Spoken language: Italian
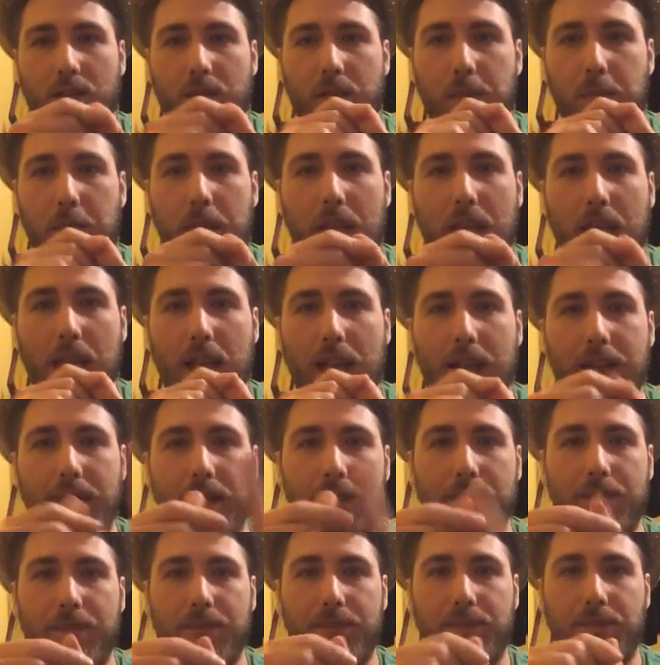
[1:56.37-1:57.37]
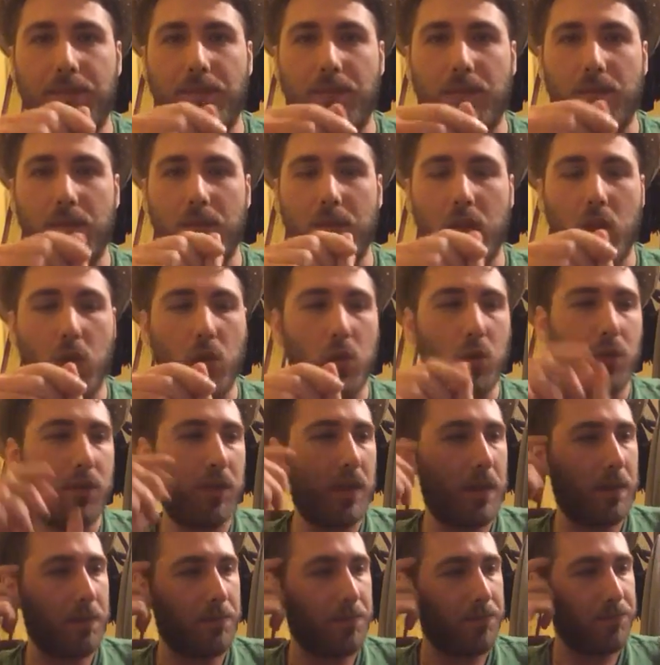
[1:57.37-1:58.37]

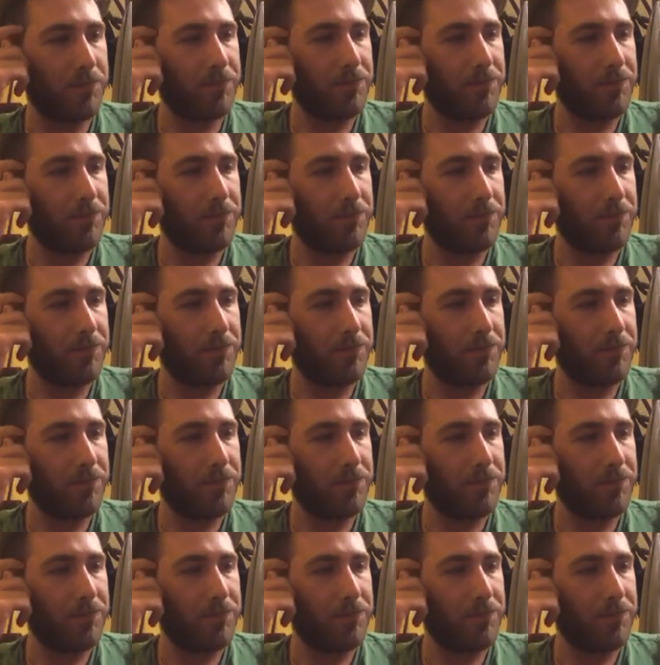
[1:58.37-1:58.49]
Milan-Juve